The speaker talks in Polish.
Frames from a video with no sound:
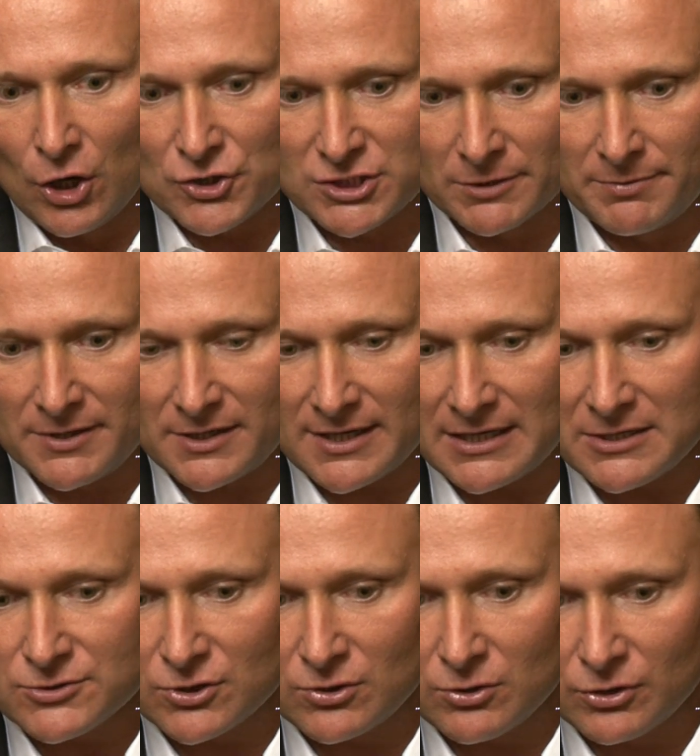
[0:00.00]
Osoby
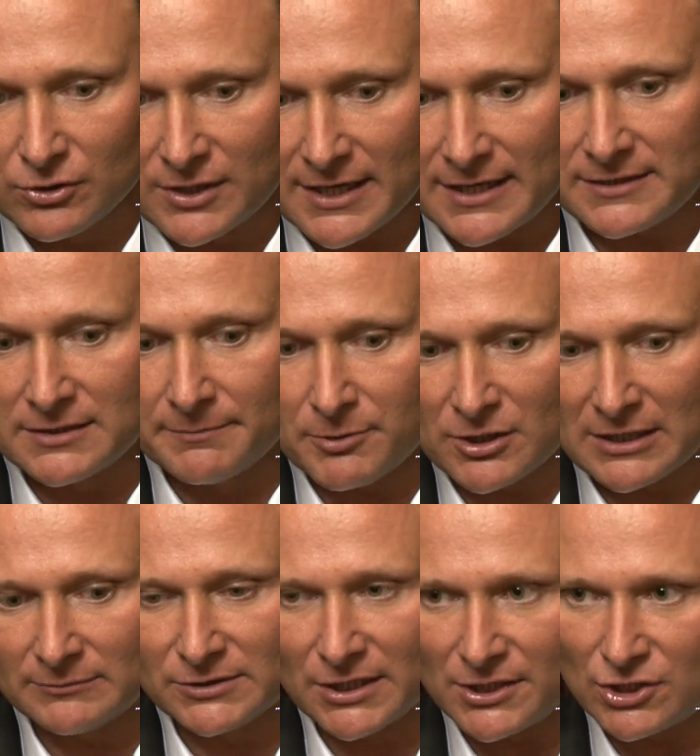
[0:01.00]
realizują konkretny
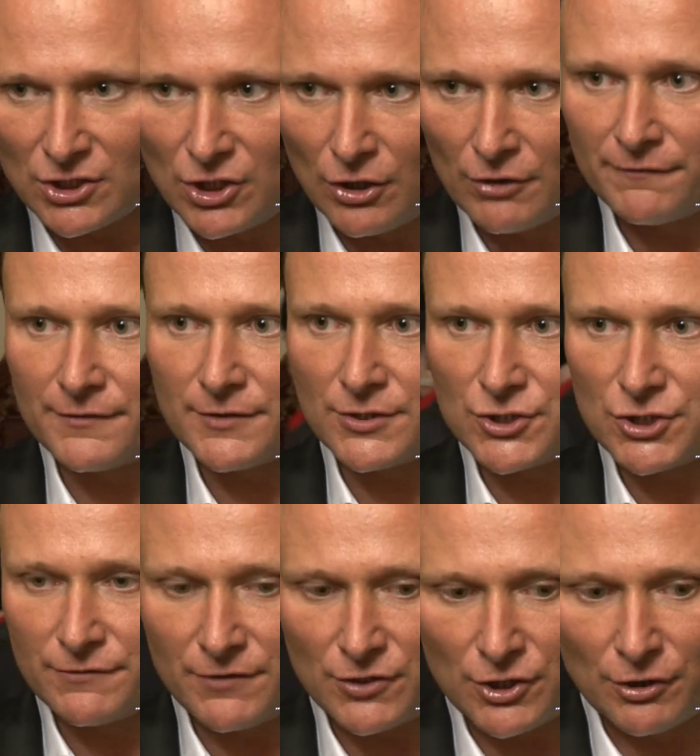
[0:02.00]
program treningowy,
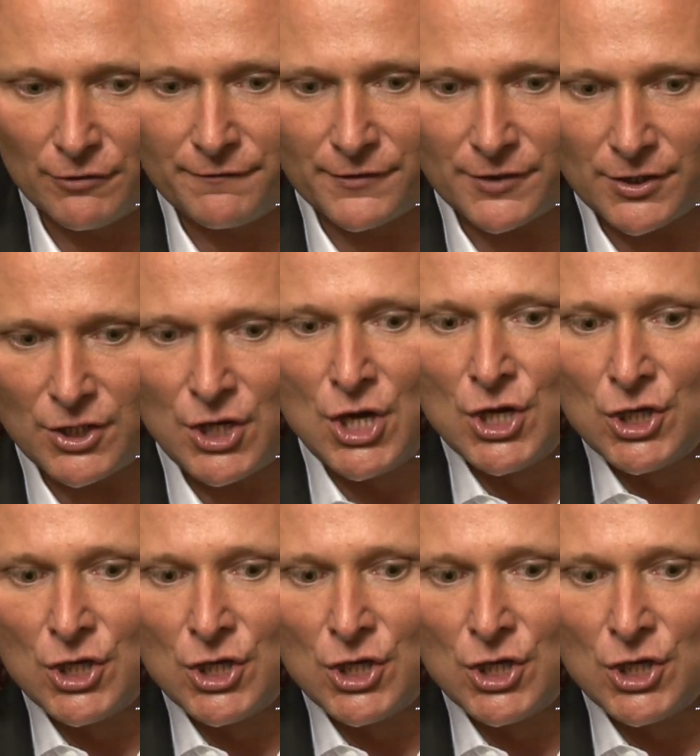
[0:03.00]
żywieniowy,